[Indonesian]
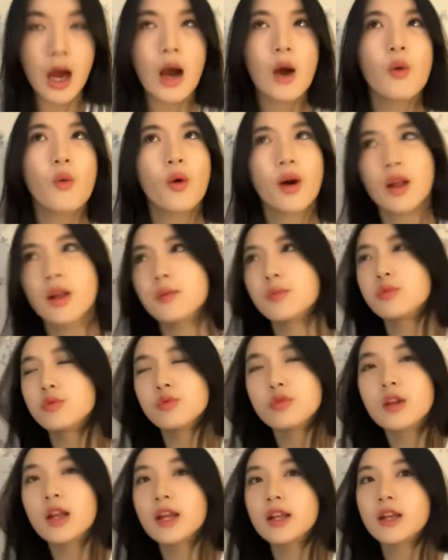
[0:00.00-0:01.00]
awal
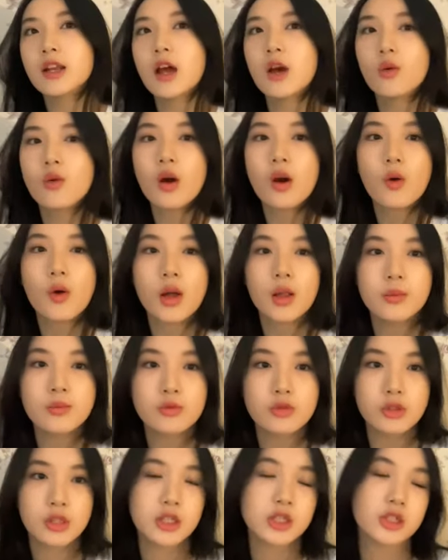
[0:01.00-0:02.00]
bulan aku awal
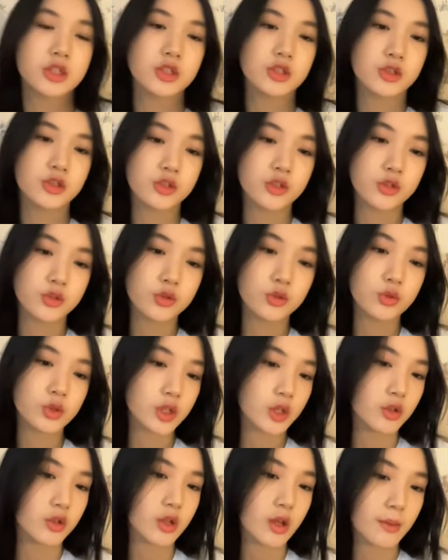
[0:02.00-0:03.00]
bulan
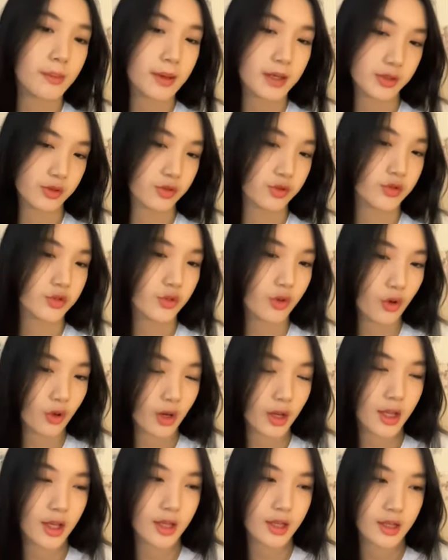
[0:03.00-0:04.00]
Juli udah masuk
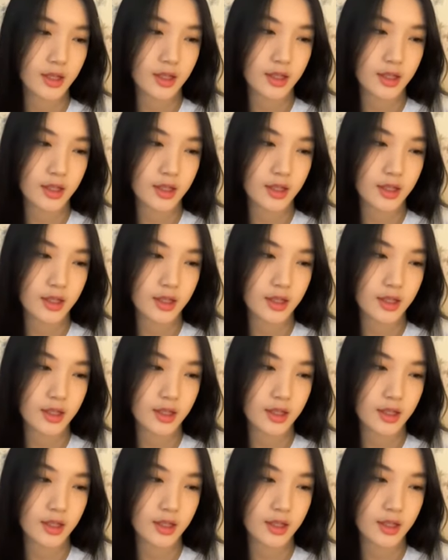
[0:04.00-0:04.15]
sekolah